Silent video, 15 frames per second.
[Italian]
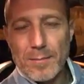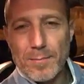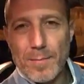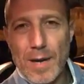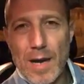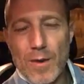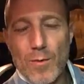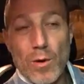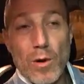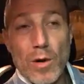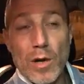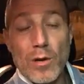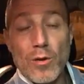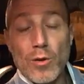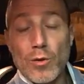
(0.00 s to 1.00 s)
ma quello
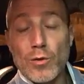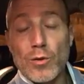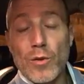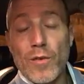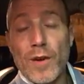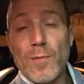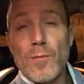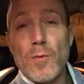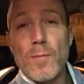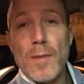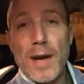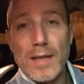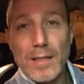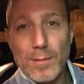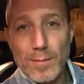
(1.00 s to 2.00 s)
che noi non dovremmo
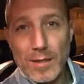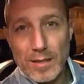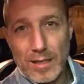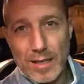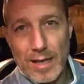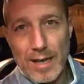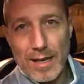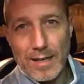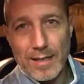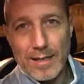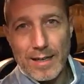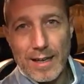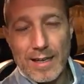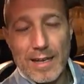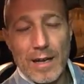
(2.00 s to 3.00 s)
mai dimenticare
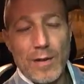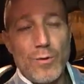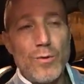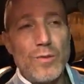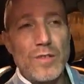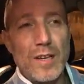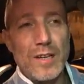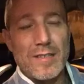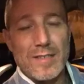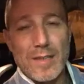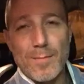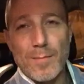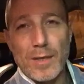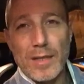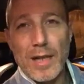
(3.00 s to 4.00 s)
è che Lui sarà
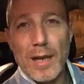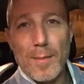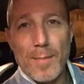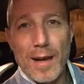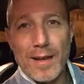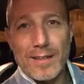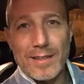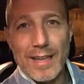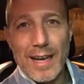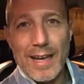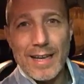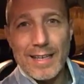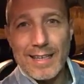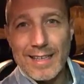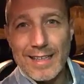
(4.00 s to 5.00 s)
sempre dalla parte
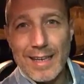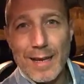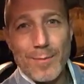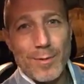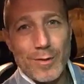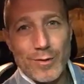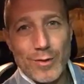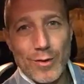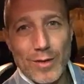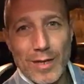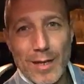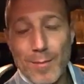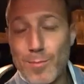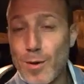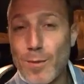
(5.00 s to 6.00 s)
anche della persona
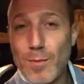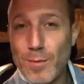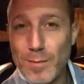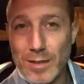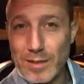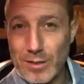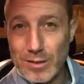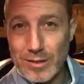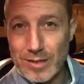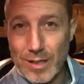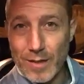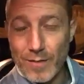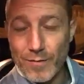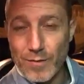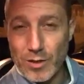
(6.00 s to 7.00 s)
che probabilmente ci
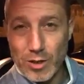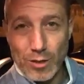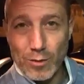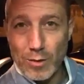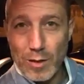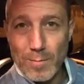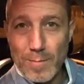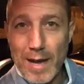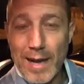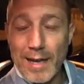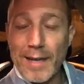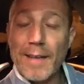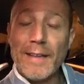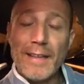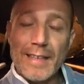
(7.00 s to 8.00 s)
sta facendo del male.